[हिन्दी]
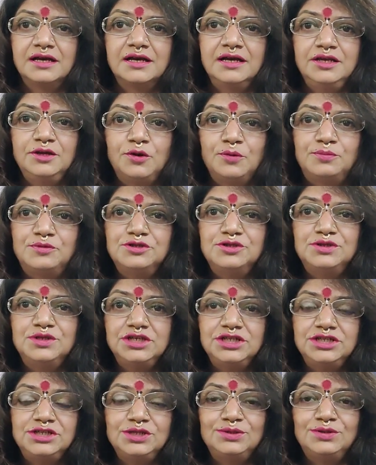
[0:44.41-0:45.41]
कहीं
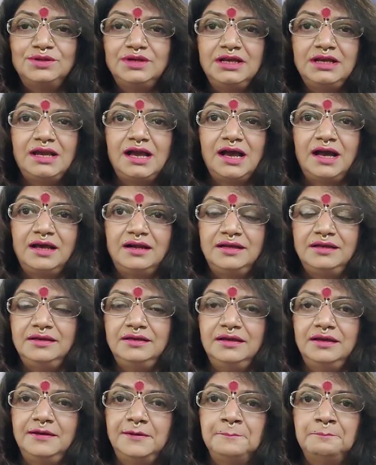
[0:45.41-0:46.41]
अपॉर्चुनिटी तो नहीं आ
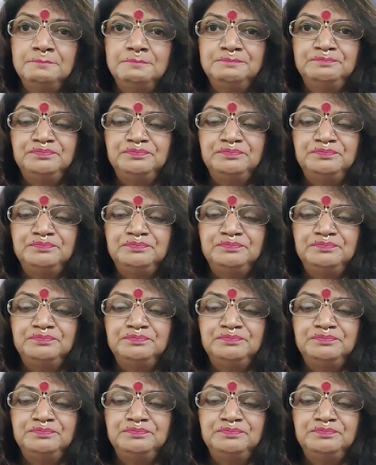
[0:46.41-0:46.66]
रही है